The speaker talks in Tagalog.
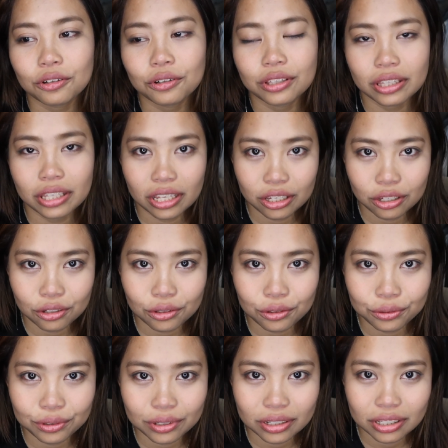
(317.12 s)
continue
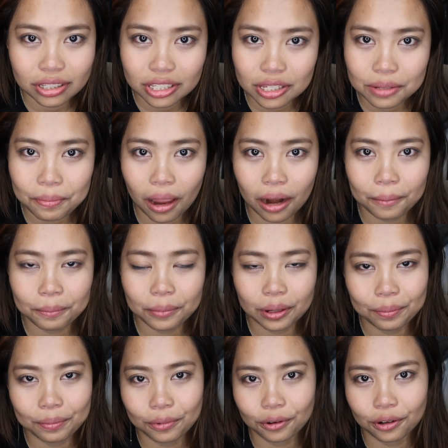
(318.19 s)
to inspire
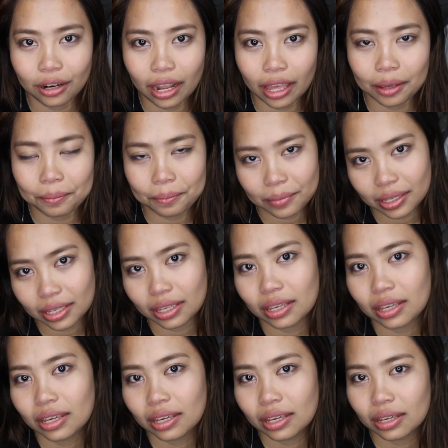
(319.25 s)
people like
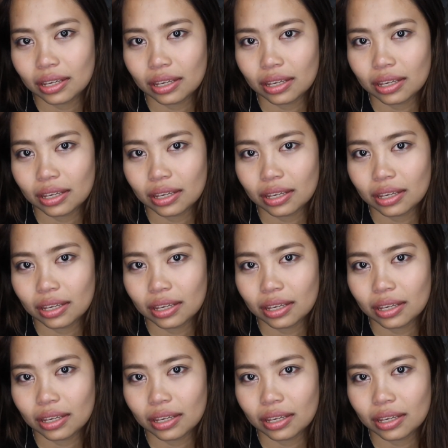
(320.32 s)
me